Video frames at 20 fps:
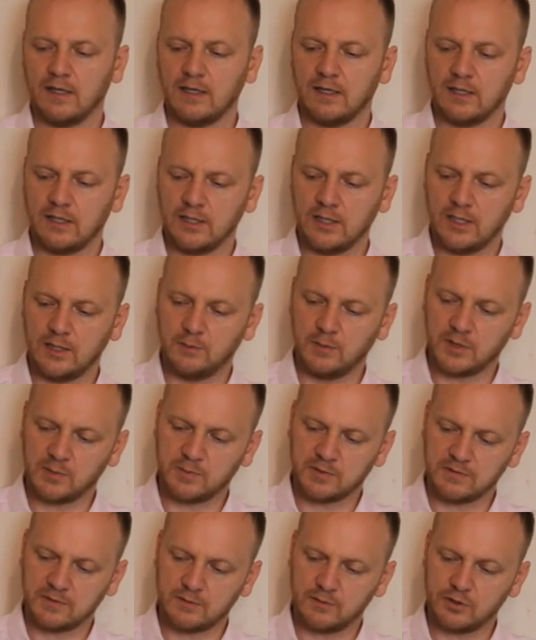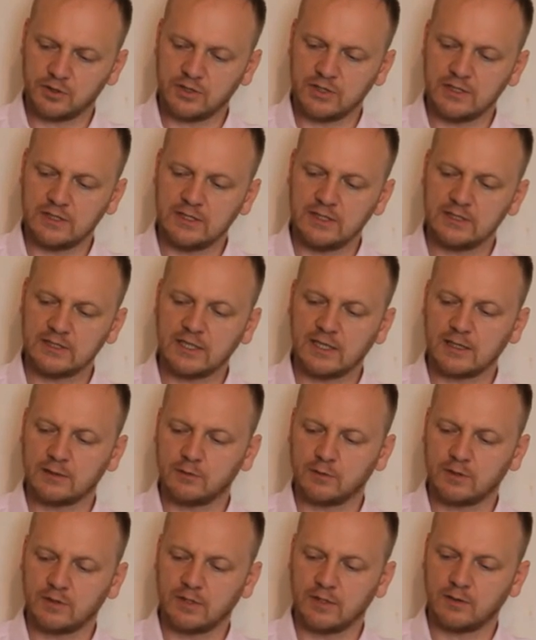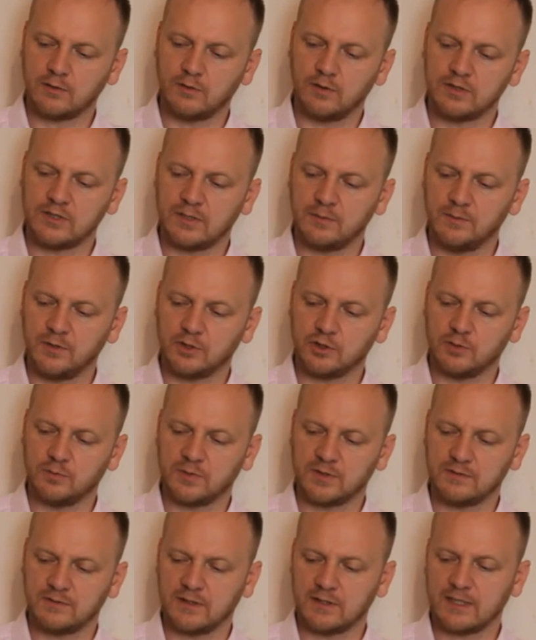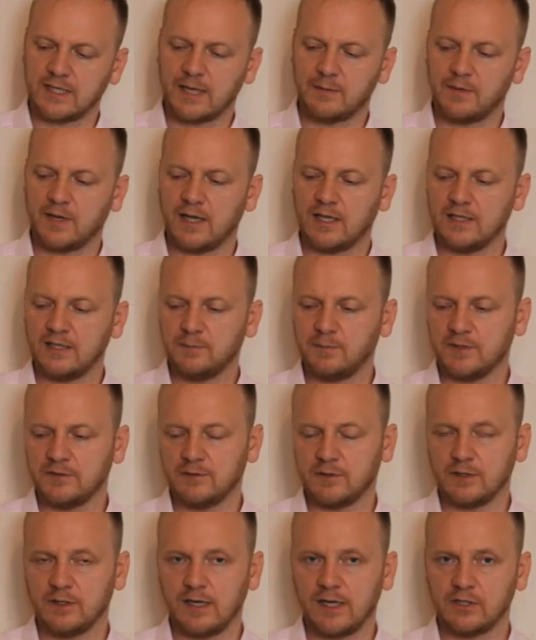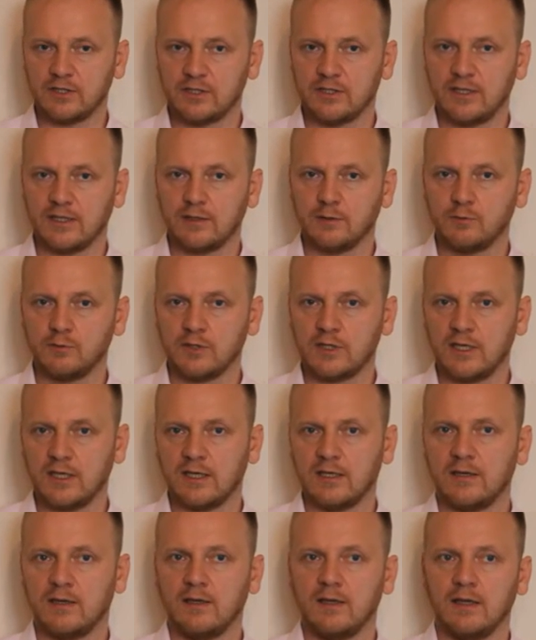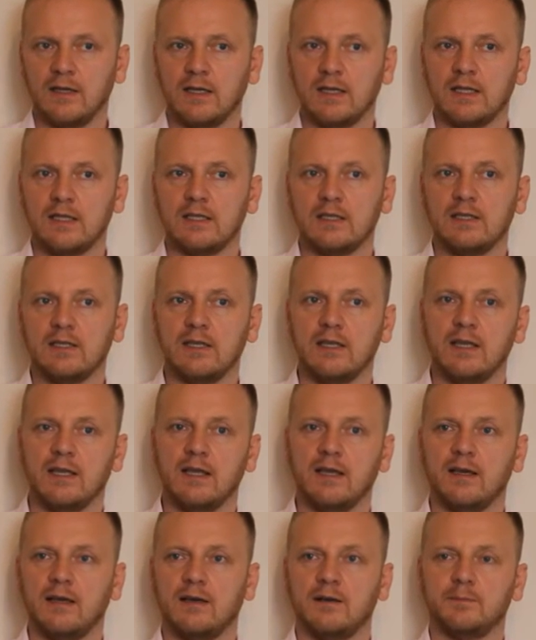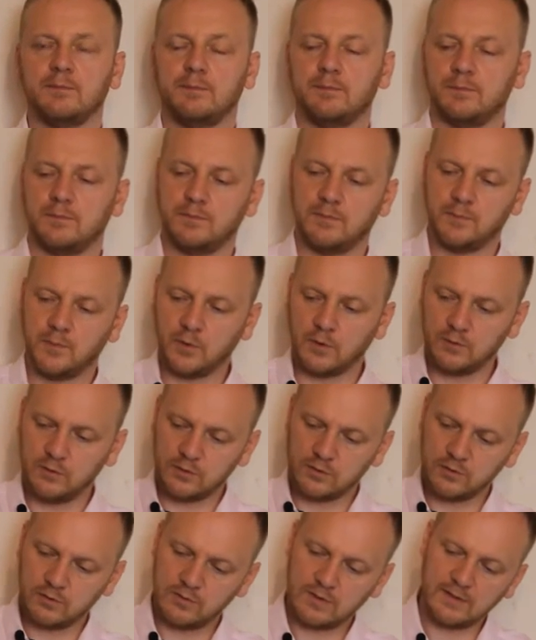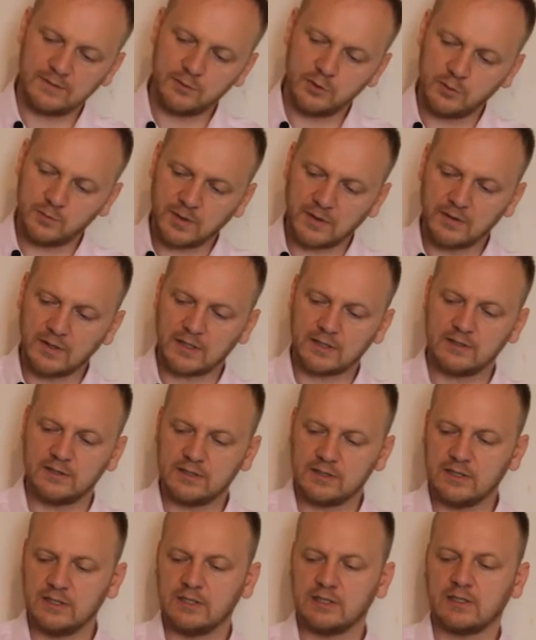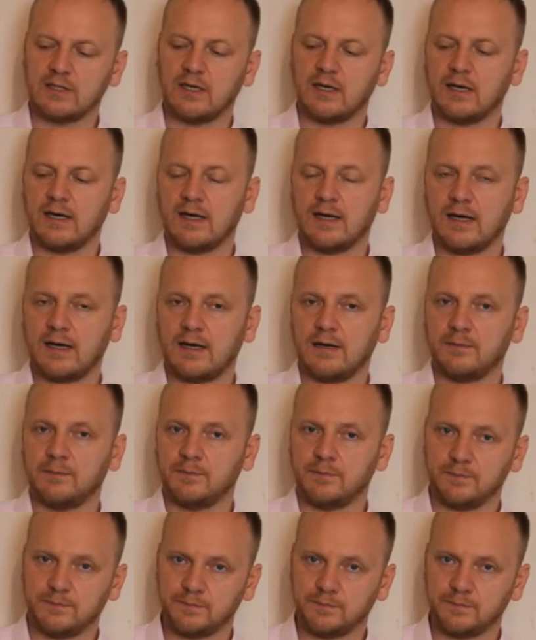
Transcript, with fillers: И межпозвоночные диски, которые находятся между позвонками, они подвергаются нагрузке не полностью на всю поверхность диска, а